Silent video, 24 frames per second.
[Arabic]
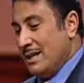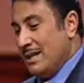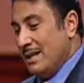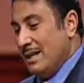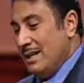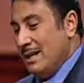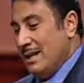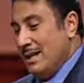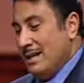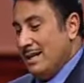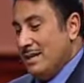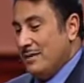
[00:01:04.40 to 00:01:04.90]

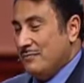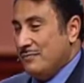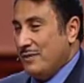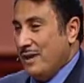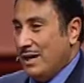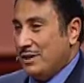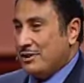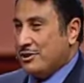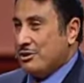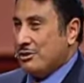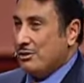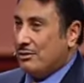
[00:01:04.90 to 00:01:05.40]
دلوقتي في
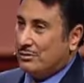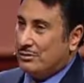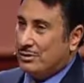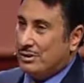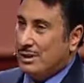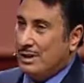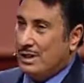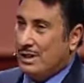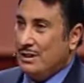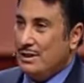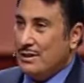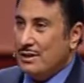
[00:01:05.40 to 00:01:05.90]
الحقيقة
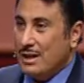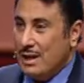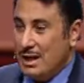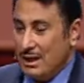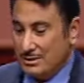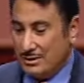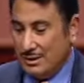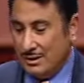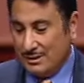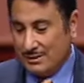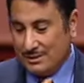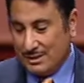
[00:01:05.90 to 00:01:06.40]
الأطفال زي
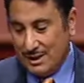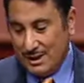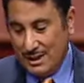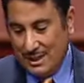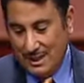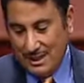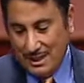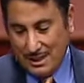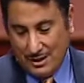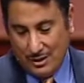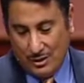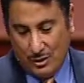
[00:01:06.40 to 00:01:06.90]
الكبار
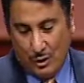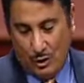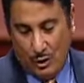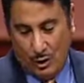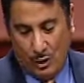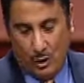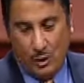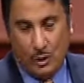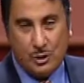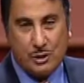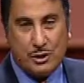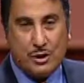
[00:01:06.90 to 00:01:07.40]
تمام
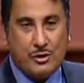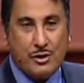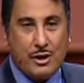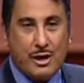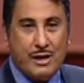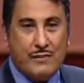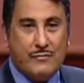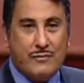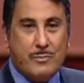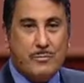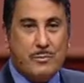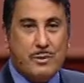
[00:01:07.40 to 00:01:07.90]
في
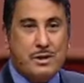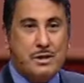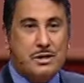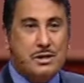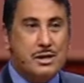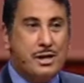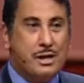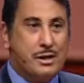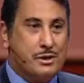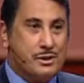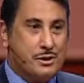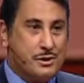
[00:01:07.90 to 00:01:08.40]
إنهم بيشتاقوا
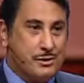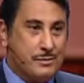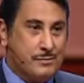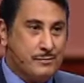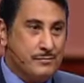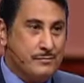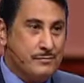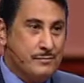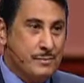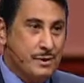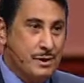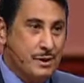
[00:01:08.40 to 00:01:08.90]

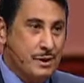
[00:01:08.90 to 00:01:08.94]
للتقدير